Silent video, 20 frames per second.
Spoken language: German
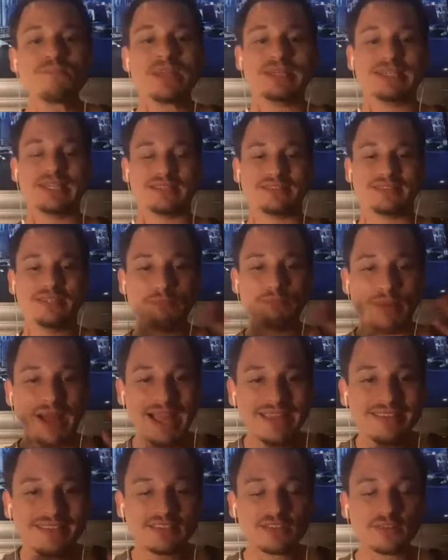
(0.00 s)
dass die
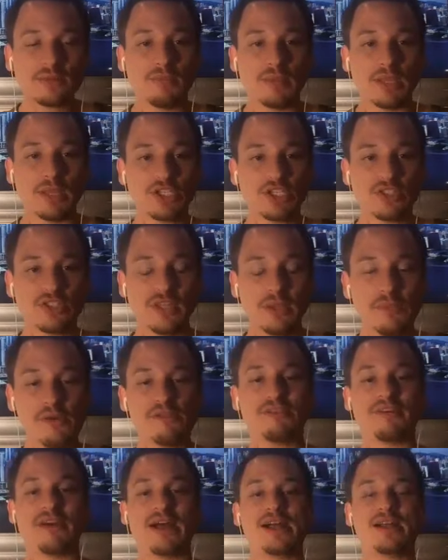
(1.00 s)
meisten Menschen immer
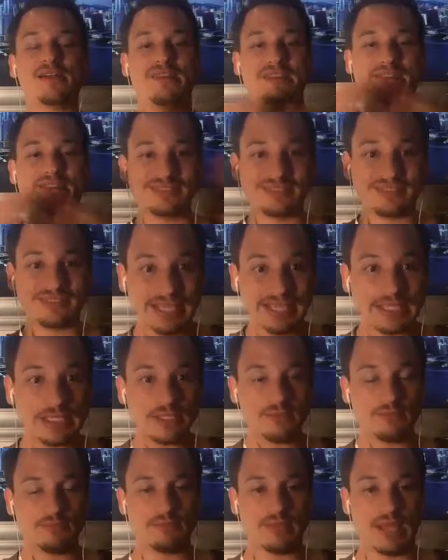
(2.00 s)
fragen, was ist
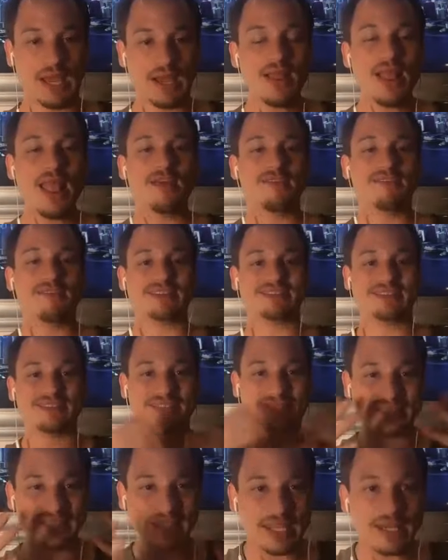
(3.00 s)
drin? Ja, was
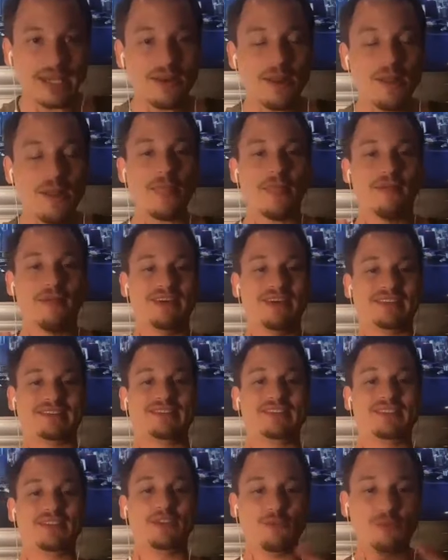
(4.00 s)
ist drin? Was
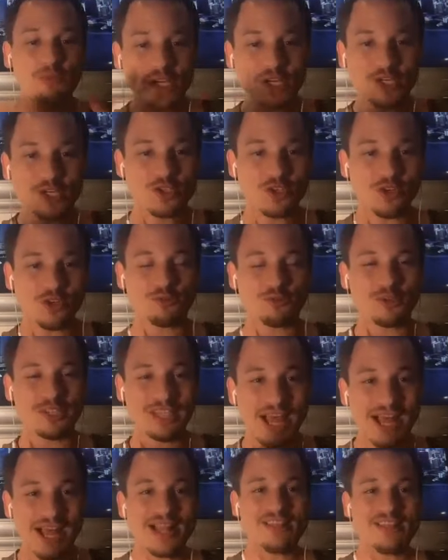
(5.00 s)
sind die Wirkstoffe?
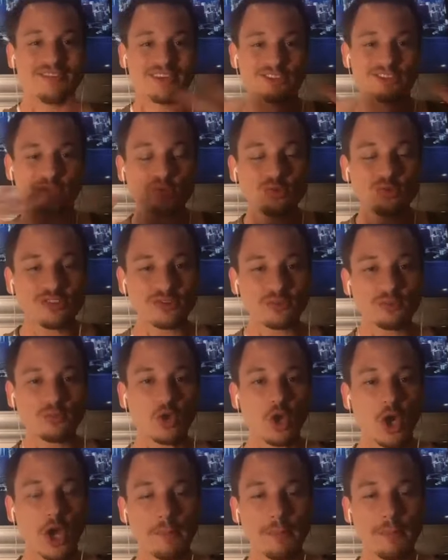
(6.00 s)
Ja, was tut es im
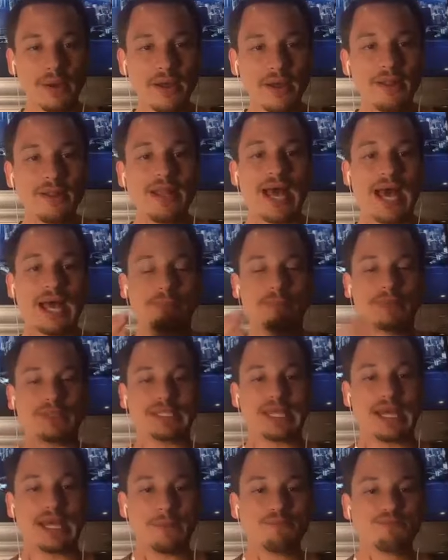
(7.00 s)
Körper? Hat man
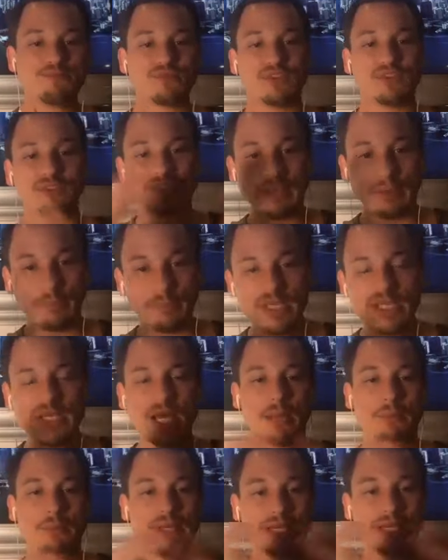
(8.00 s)
da die Vitamine?
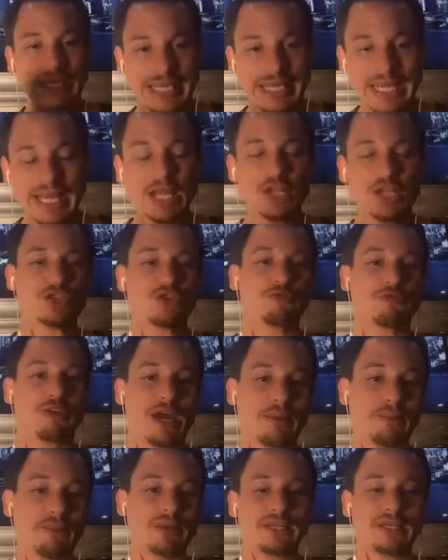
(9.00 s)
Hat man da die Nährstoffe?
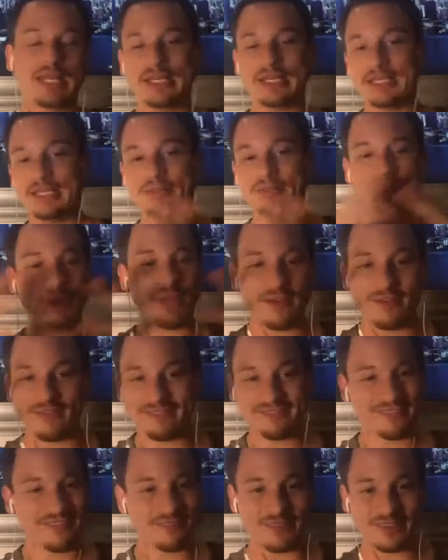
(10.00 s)
Hat man da die, äh,
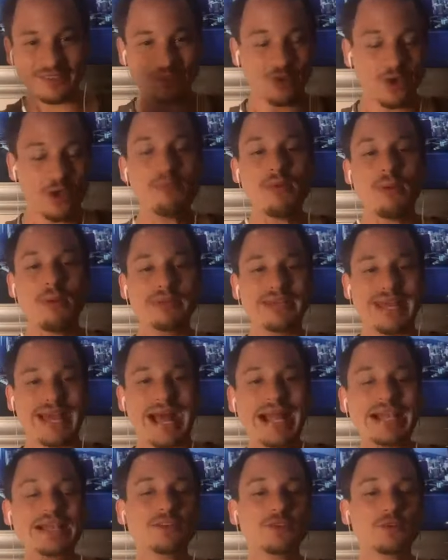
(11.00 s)
was auch immer,
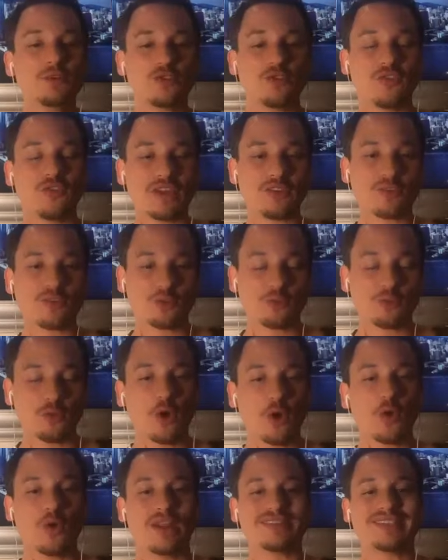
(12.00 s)
Mineralien und so weiter und so
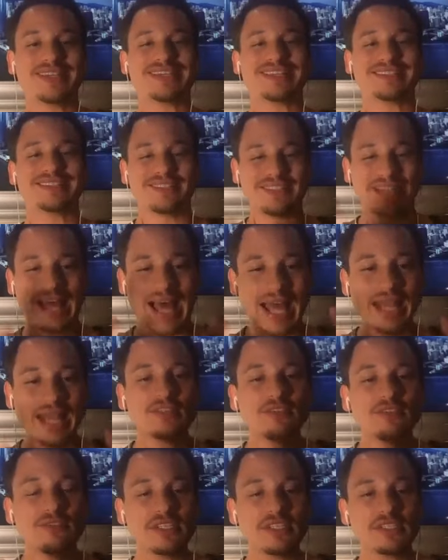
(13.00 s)
fort? Und er sagt, das ist
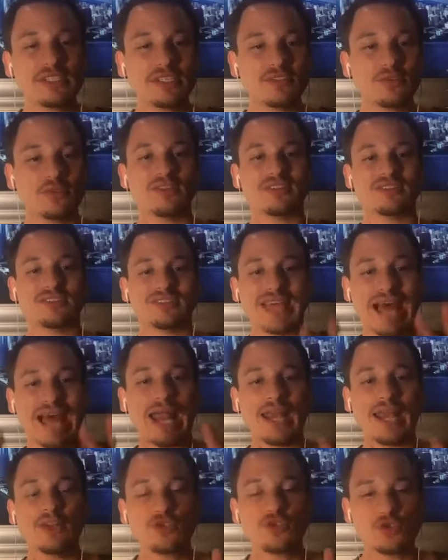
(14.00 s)
alles wichtig und das ist
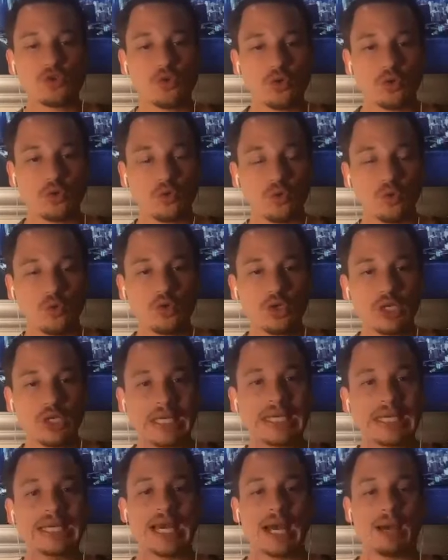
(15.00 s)
alles schön und gut.
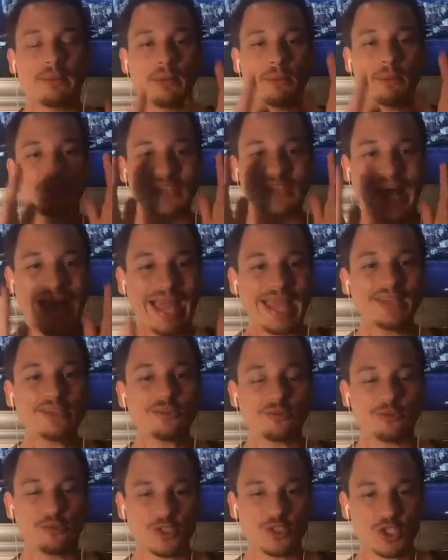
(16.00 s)
Aber man muss eins
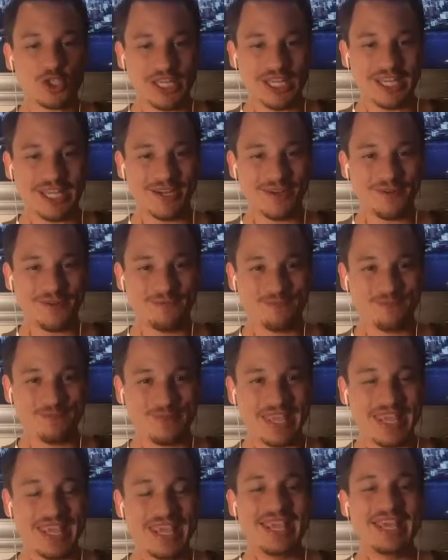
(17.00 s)
verstehen
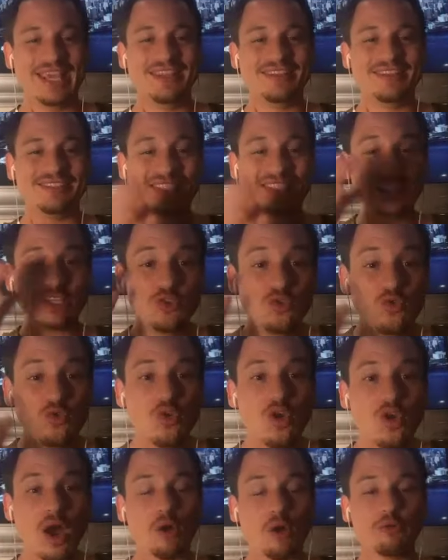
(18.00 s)
sich
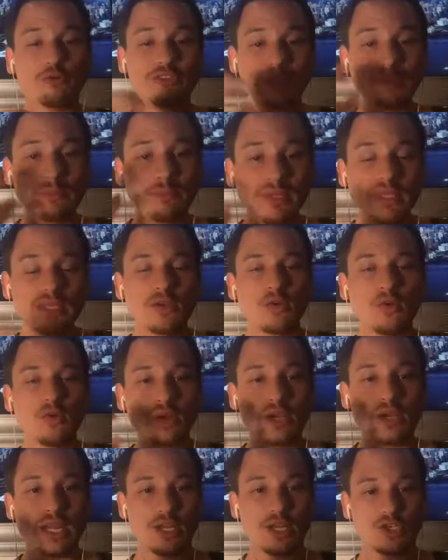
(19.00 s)
nur auf die
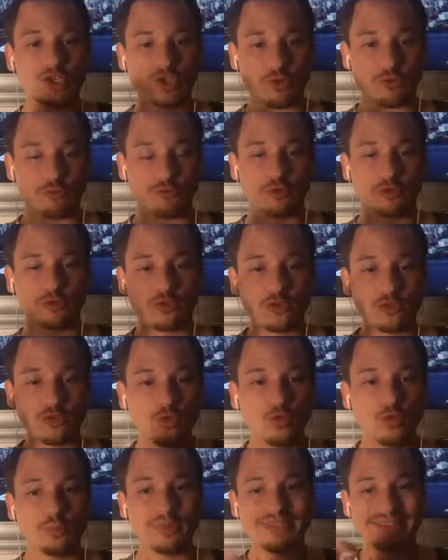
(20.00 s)
Mikronährstoffe
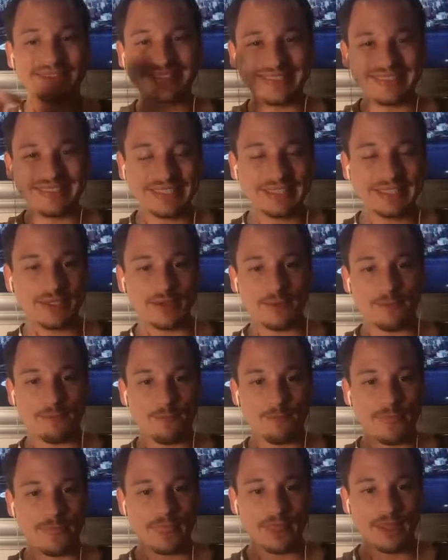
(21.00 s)
zu beziehen
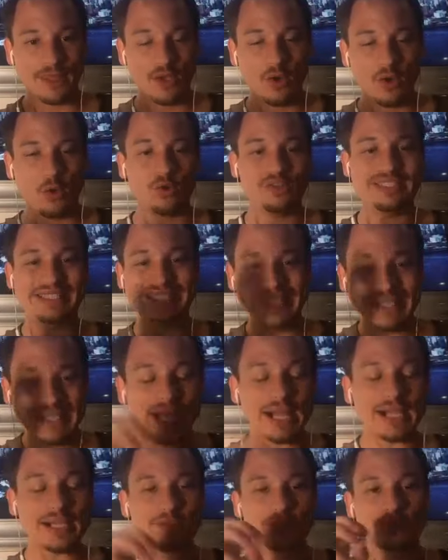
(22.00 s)
und die
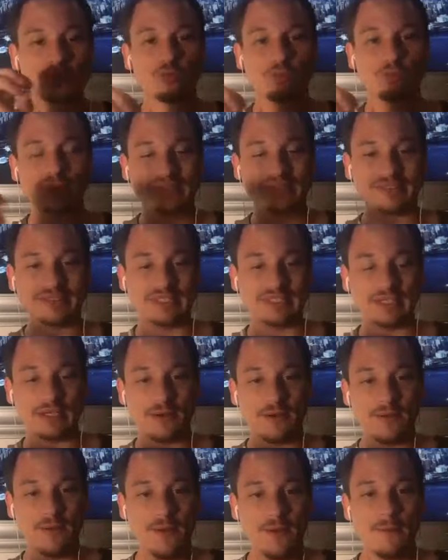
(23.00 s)
Inhalte zu
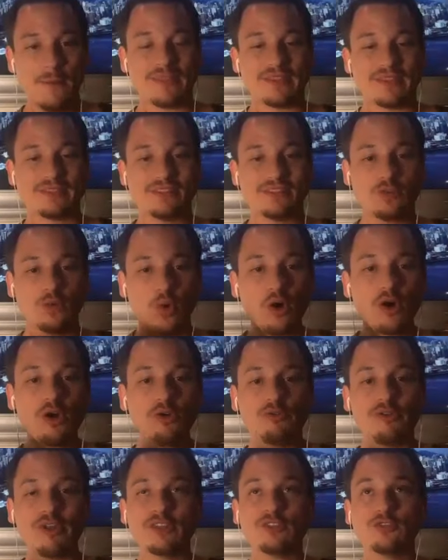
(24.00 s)
beziehen, das ist
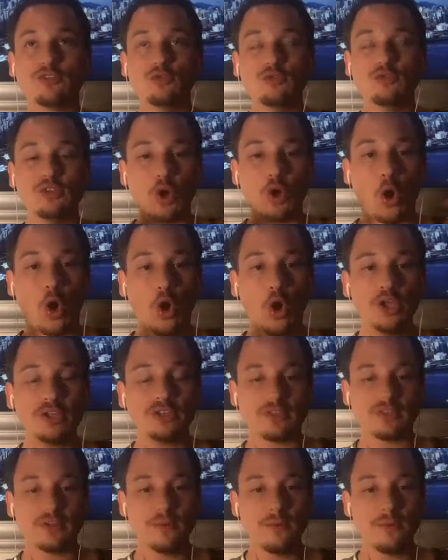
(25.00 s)
ungefähr so wie
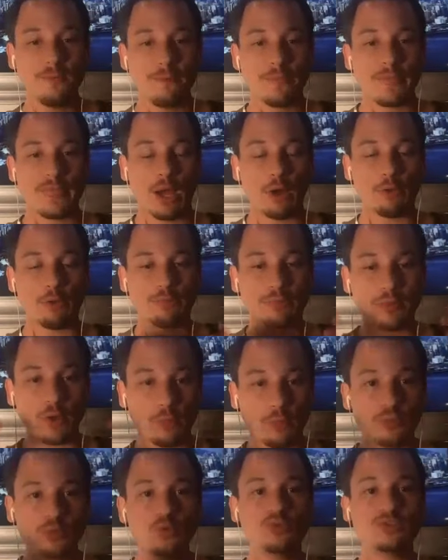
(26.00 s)
heute auf dem
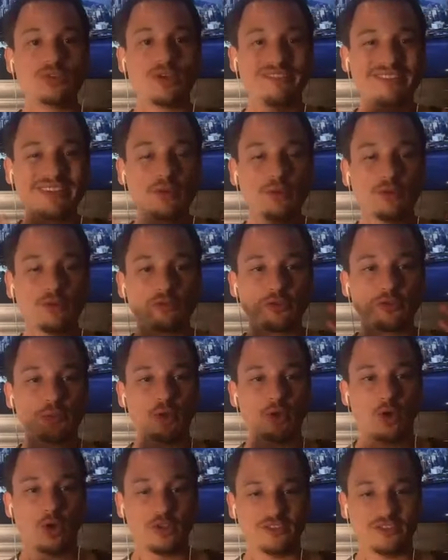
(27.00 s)
Computer Windows
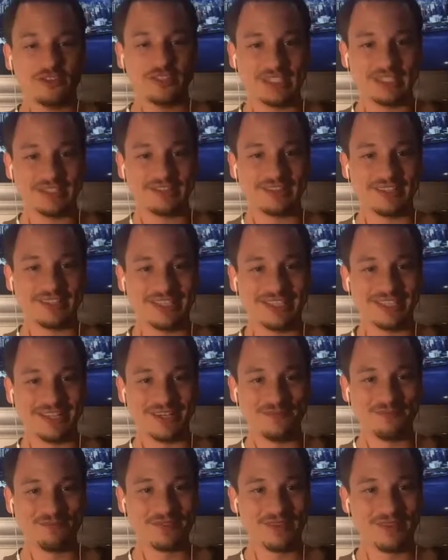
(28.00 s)
95 installieren.
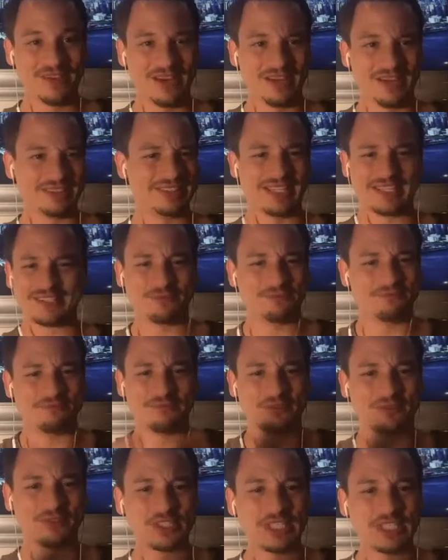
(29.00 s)
Ah, ich sage,
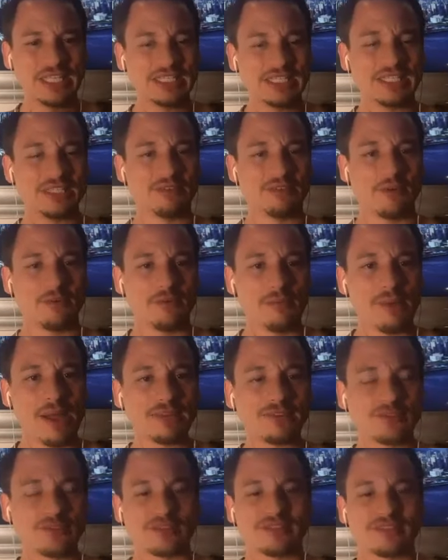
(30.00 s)
das verstehe ich nicht, wie
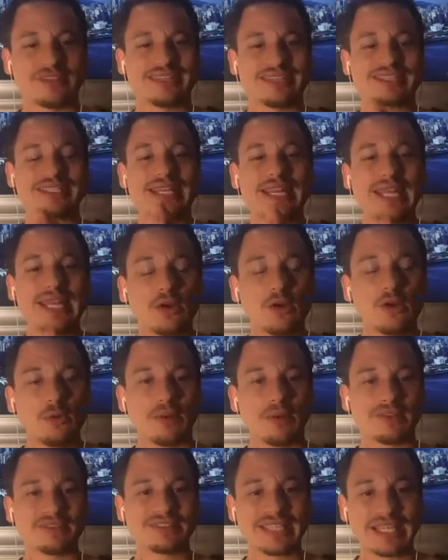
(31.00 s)
meinst du das? Und dann sagt er, naja, guck
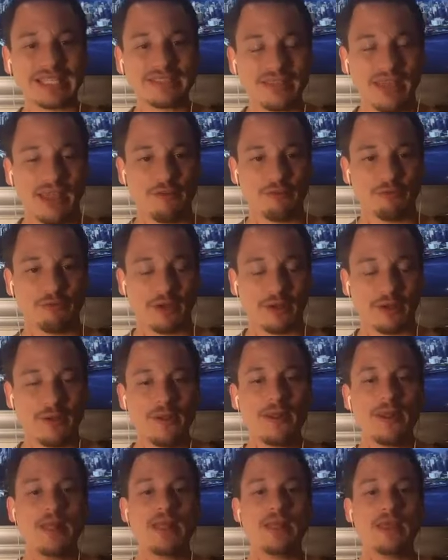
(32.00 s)
mal, das ist ganz einfach.
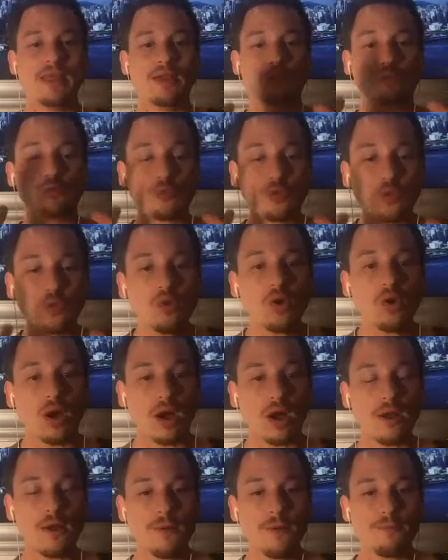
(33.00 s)

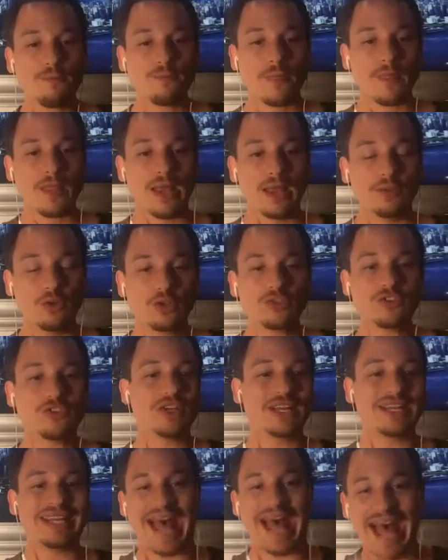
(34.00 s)
Früher,
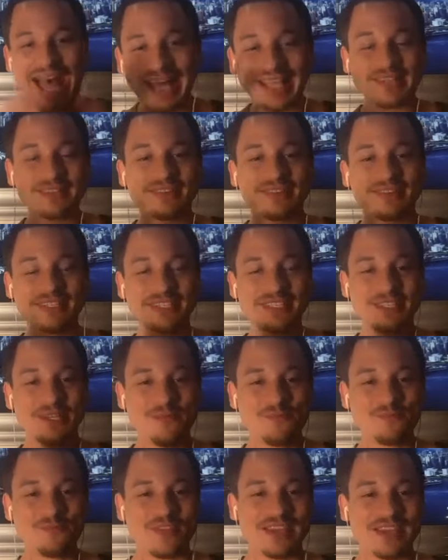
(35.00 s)
1980
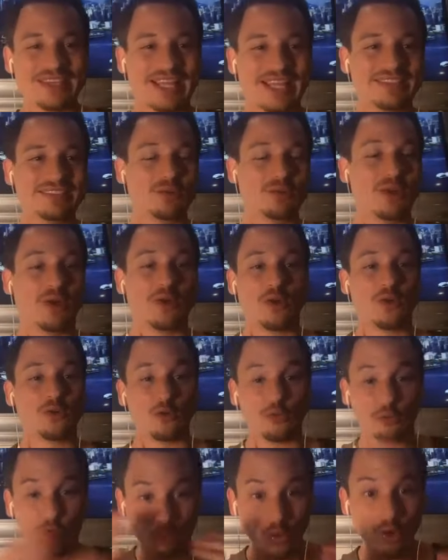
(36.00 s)
oder, oder auch
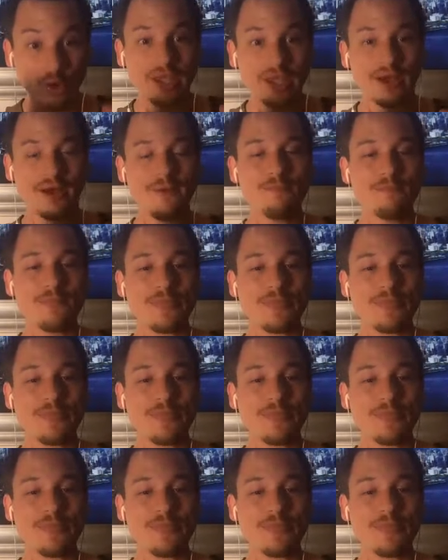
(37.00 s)
noch vorher,